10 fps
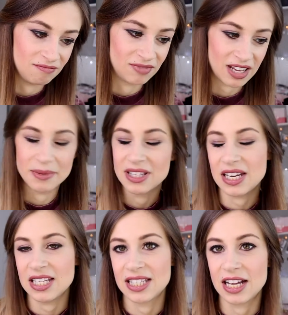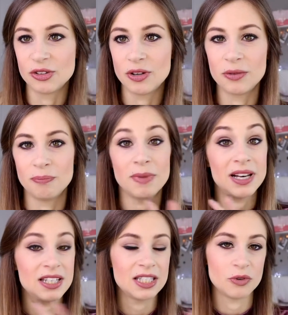che metallizzato, è un
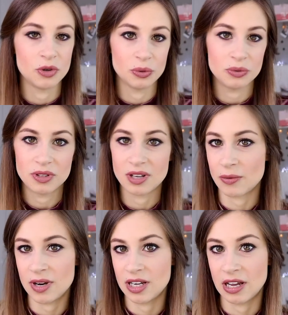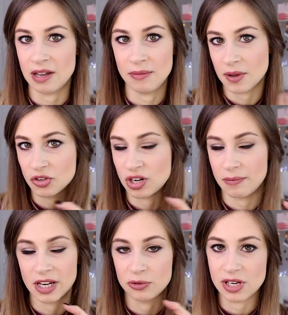bellissimo nude tra quelli che mi piacciono a
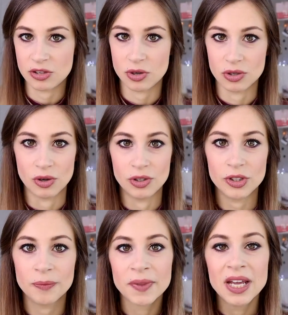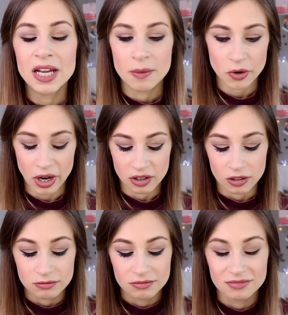me che utilizzo di solito, però
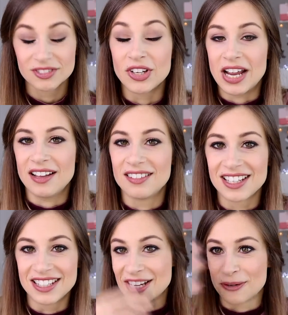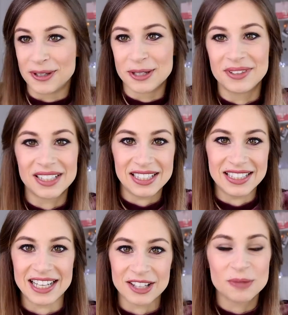ecco, non è chissà quanto
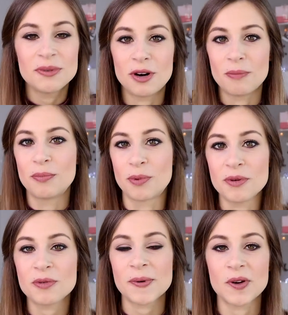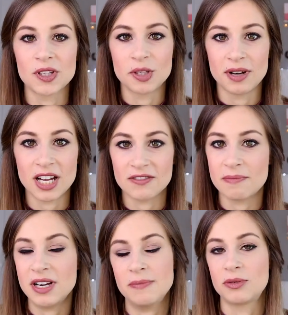metallizzato, però proprio questo magari va
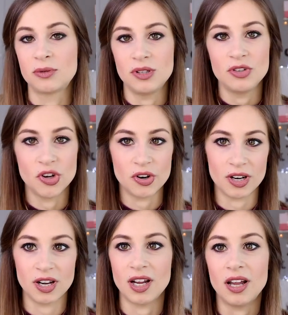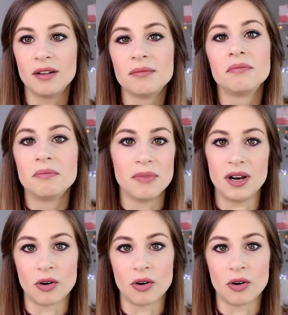bene per tutti i giorni ed è un bel